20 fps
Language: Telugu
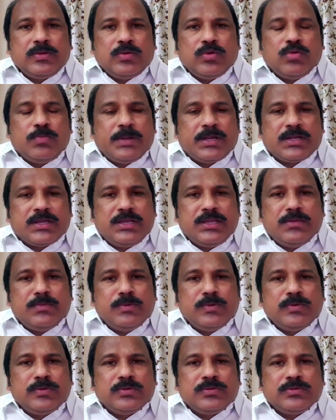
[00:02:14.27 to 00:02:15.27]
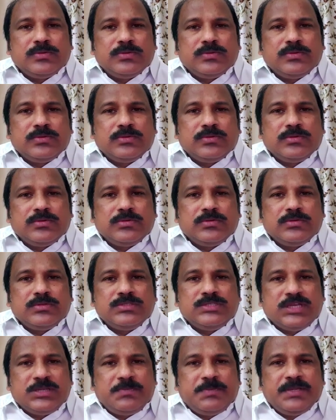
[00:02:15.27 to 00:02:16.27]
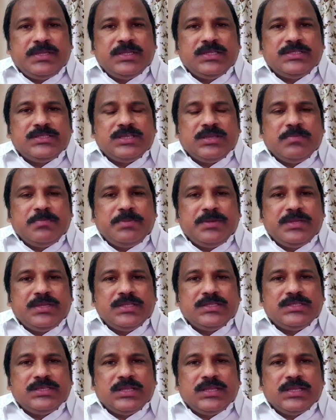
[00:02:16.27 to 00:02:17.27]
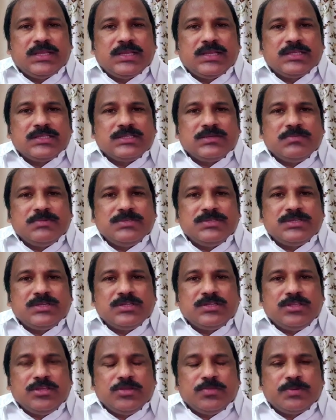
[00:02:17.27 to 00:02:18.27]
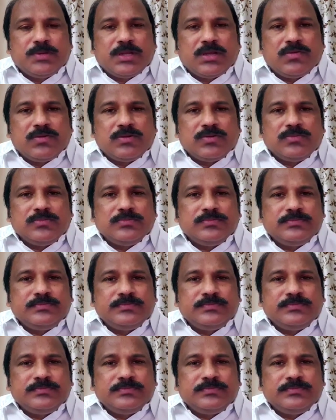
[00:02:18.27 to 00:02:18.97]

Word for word: ఓ పక్కనేమో జడ్పీటీసీ ఎంపీటీసీ ఎన్నికలకు సంబంధించిన తీర్పు రావటం